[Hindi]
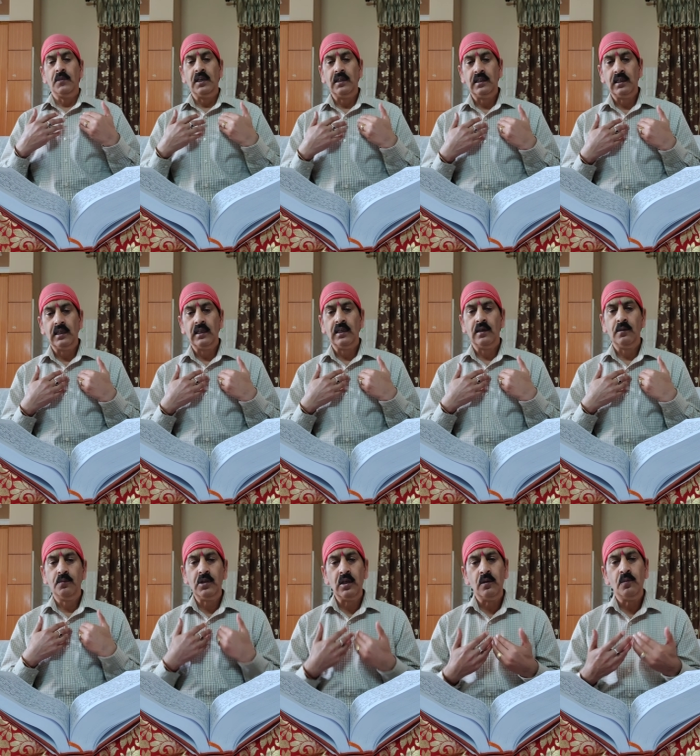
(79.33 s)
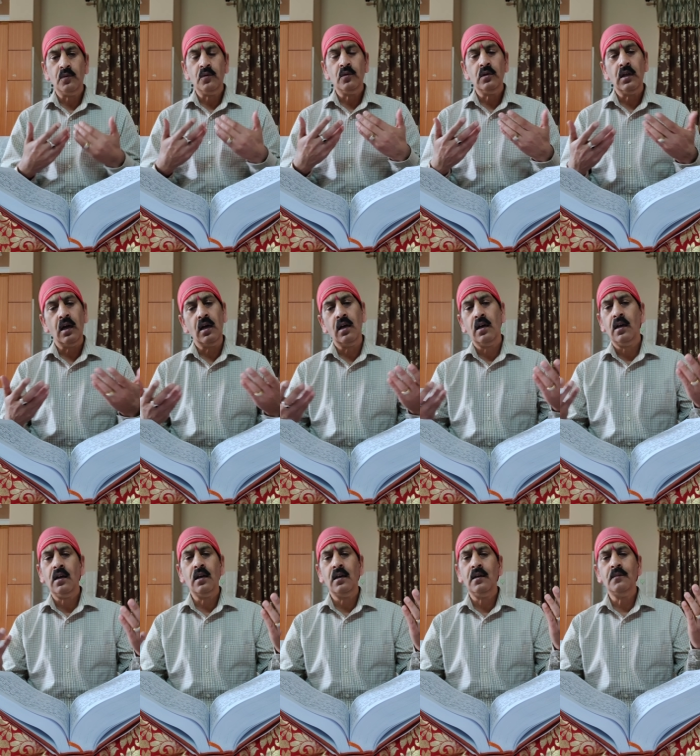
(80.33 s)
मेरे प्रभु
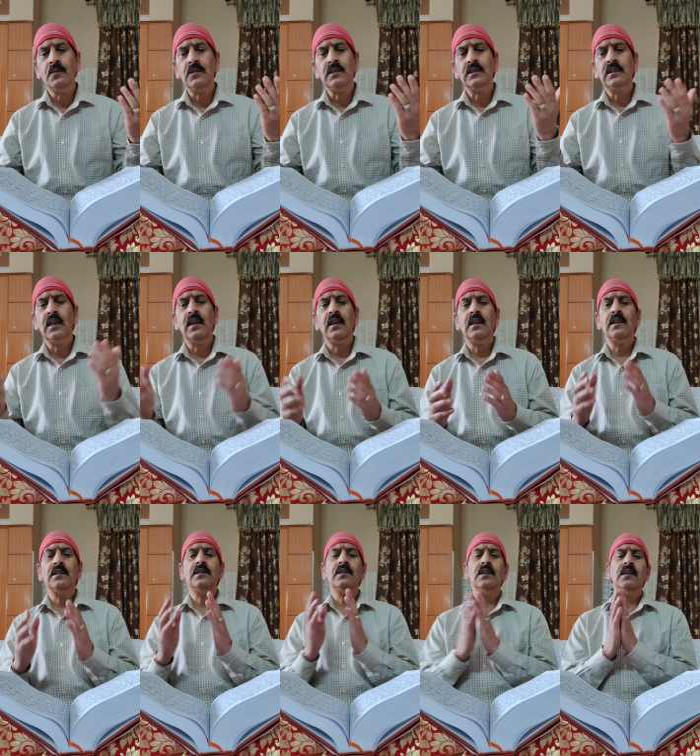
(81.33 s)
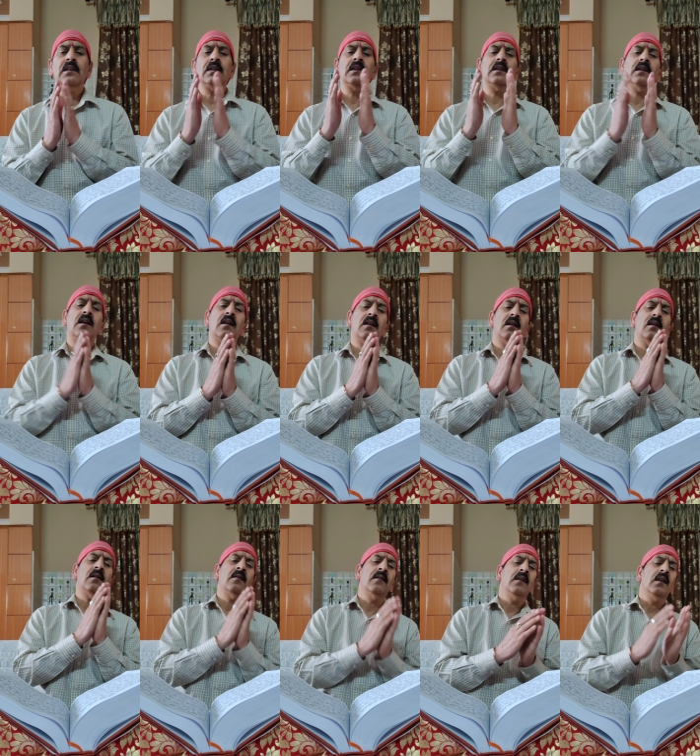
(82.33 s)
राम जय श्री
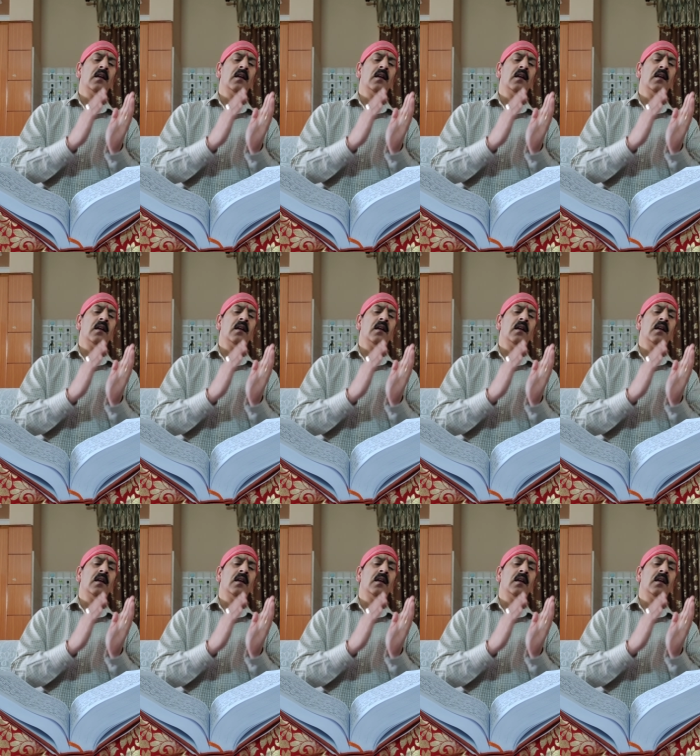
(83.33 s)
राम